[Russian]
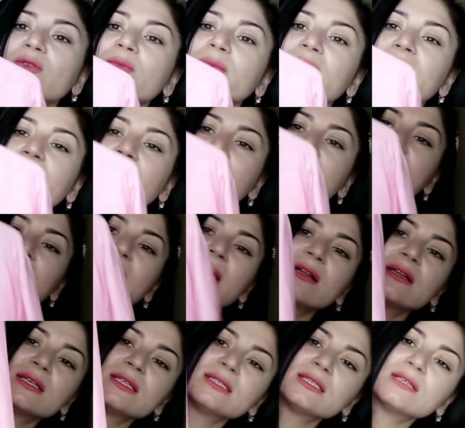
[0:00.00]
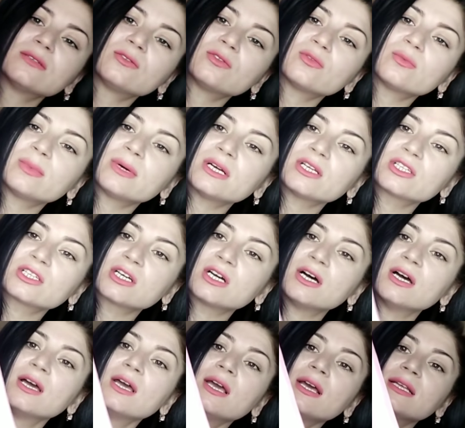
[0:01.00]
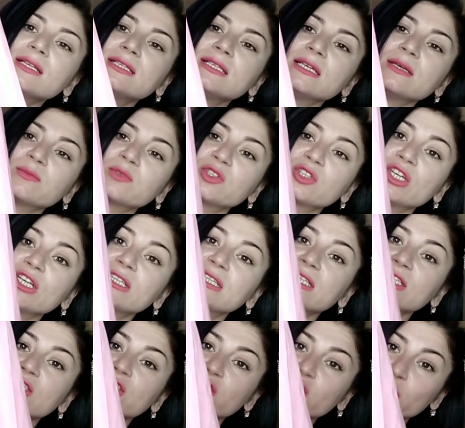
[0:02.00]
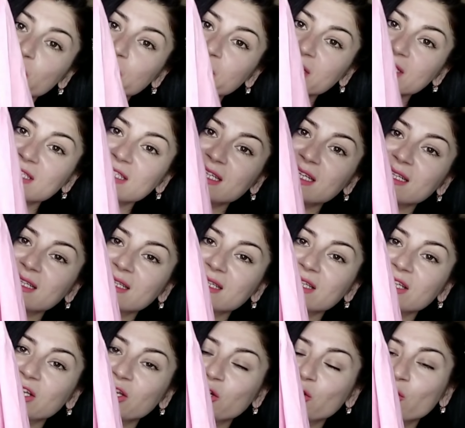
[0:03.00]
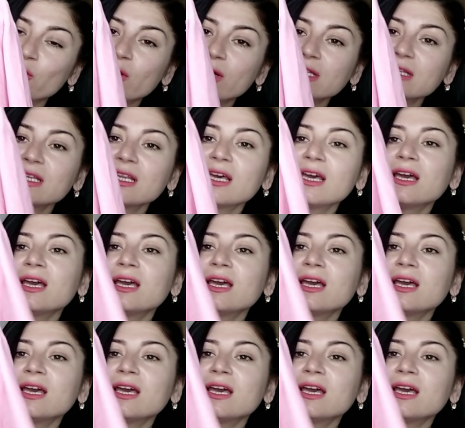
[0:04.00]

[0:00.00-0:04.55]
но мне понравилась эта рубашка тем, что это стопроцентный лен